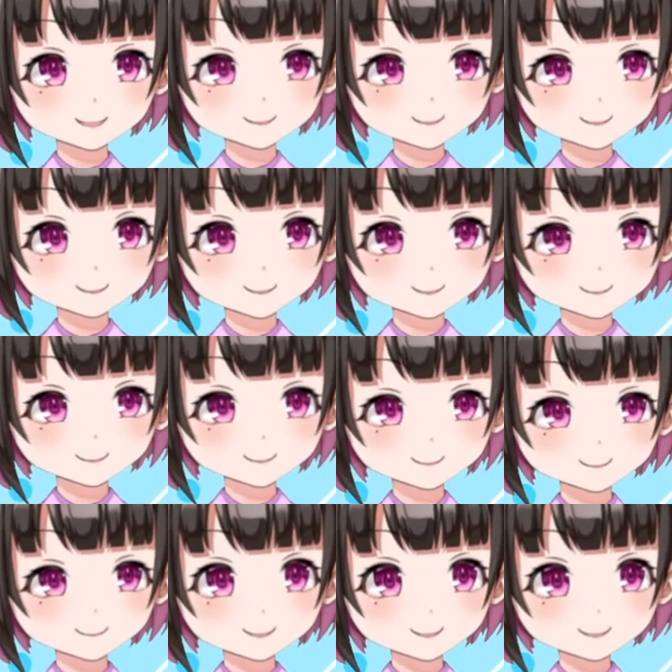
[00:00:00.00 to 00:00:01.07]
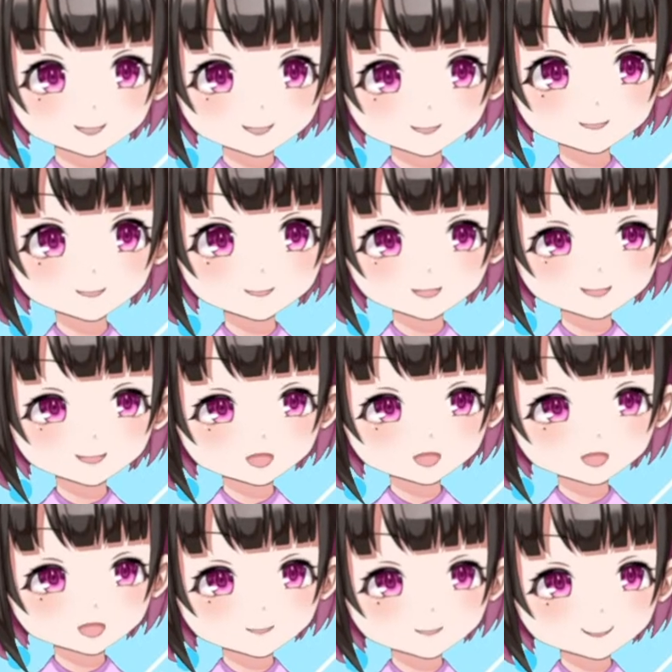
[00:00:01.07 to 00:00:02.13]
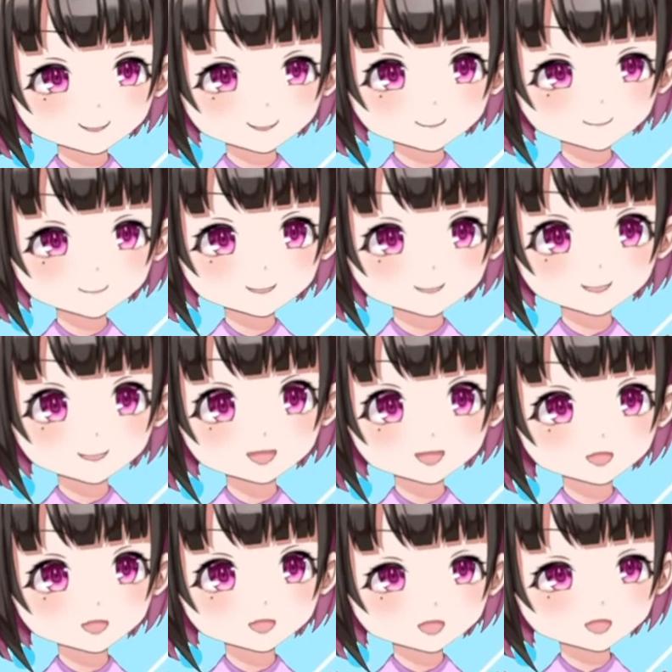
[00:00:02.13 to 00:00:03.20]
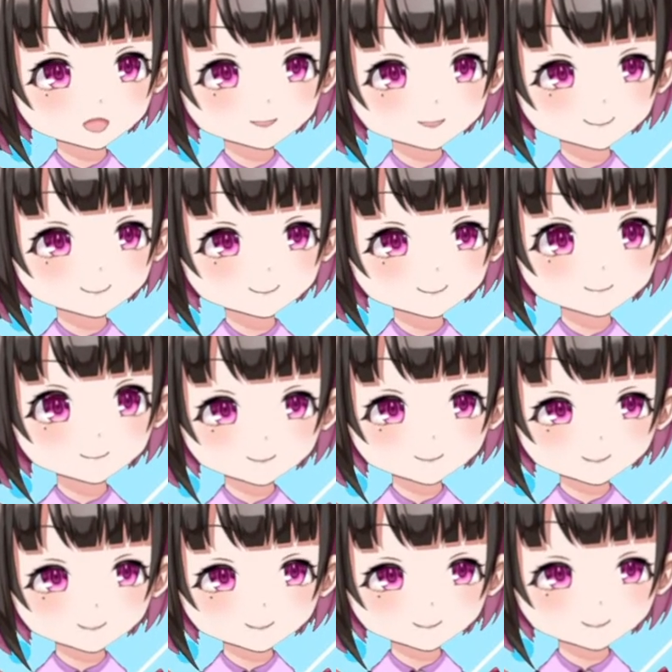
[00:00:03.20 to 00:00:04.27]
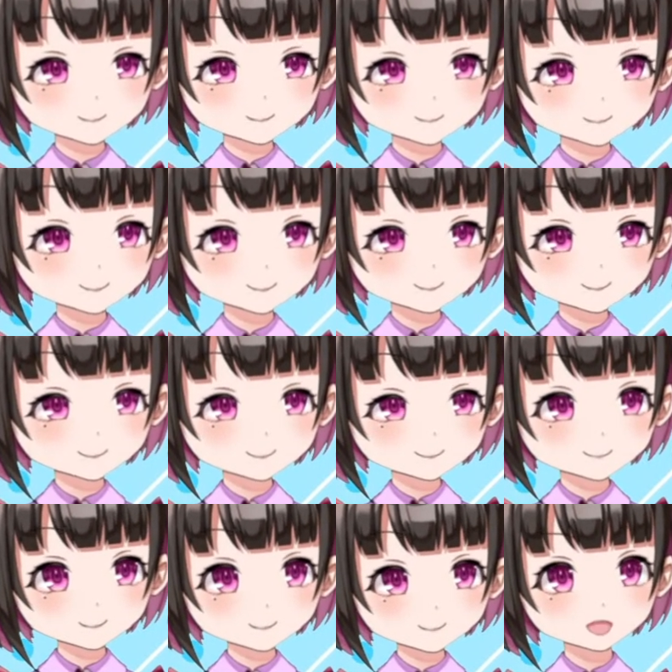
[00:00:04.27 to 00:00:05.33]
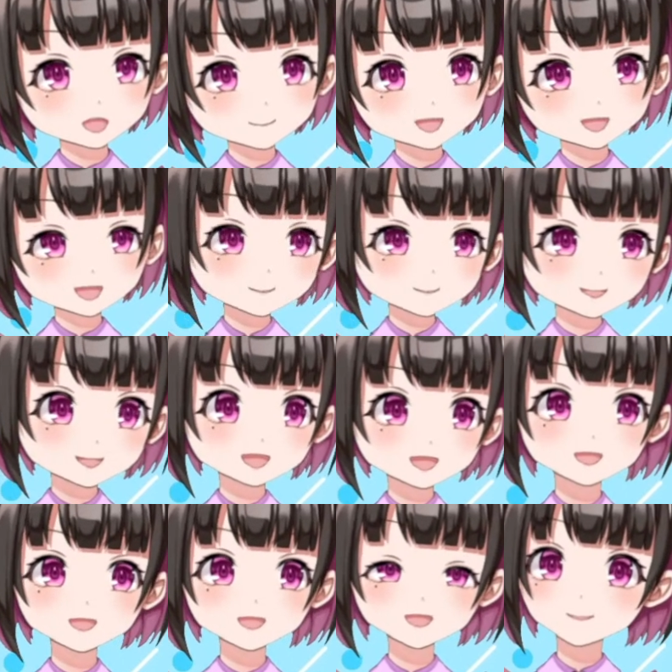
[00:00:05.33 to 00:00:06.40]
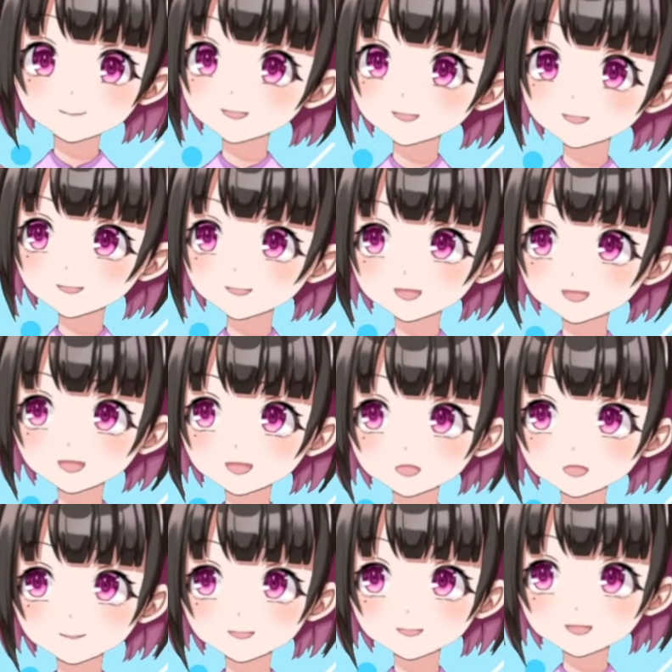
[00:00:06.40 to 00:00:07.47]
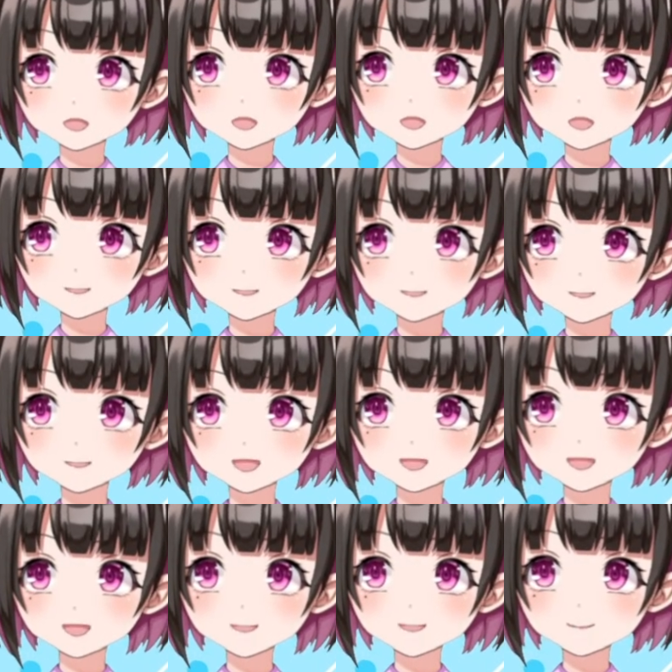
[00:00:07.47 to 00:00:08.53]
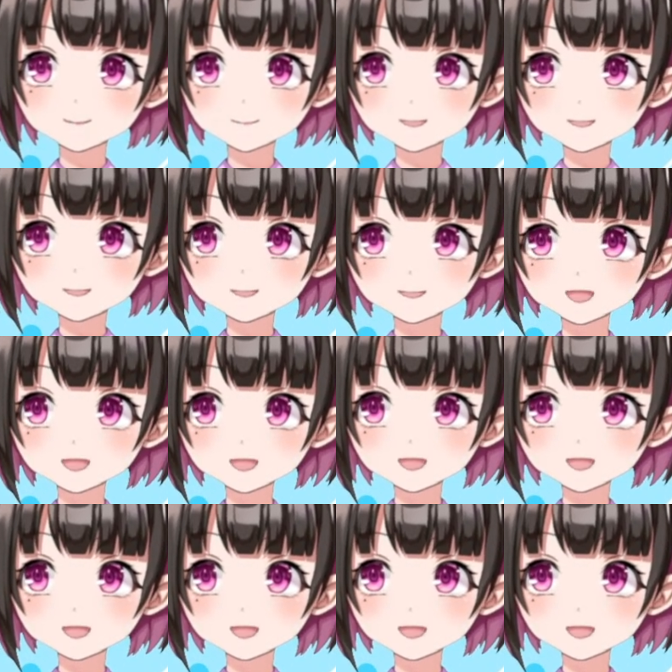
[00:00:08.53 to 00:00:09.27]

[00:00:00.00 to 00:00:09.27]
イグのね、確かにいた。ノア大統領でいたけど、なるほど、なるほど。サンフレッチェにノジュンイヨンって言いました。あー、珍しい名字。っていうことなんですかね。